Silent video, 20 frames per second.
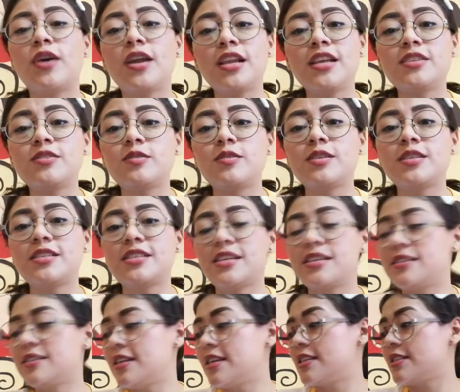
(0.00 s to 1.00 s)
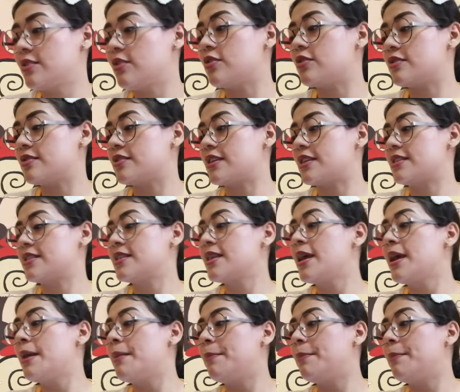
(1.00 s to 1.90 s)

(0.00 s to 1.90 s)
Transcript: ¿Cuáles son esas tres cosas?